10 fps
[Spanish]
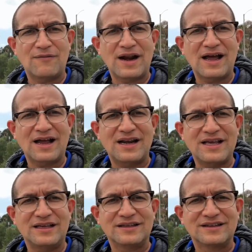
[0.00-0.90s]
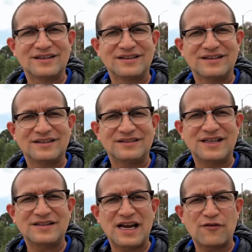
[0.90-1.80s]
Abraham Ali,
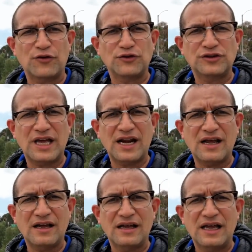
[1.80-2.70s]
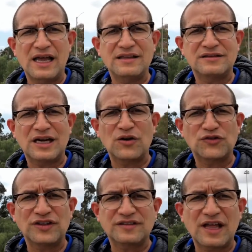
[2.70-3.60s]
desde la frontera entre
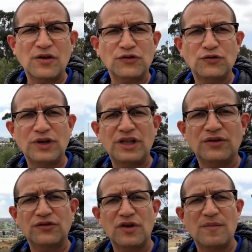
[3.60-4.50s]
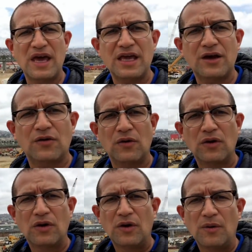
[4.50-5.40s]
los Estados Unidos y México
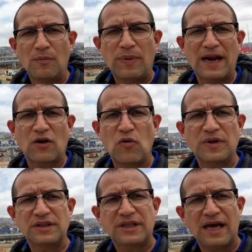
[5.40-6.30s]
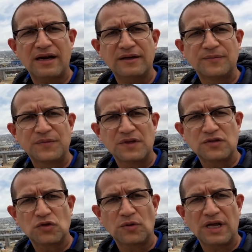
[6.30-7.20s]
para comentar
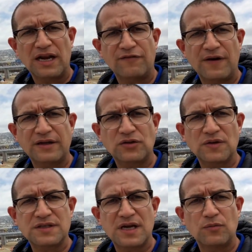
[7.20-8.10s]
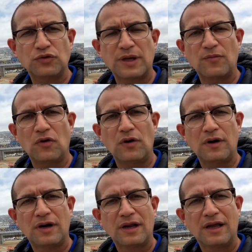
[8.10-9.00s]
sobre el efecto de salbutamol
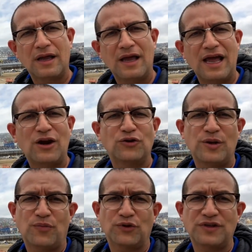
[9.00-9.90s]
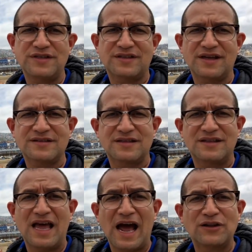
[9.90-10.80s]
en los deportistas
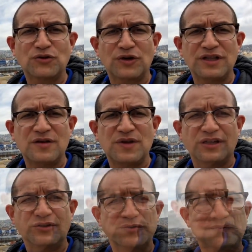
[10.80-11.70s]
de alto rendimiento.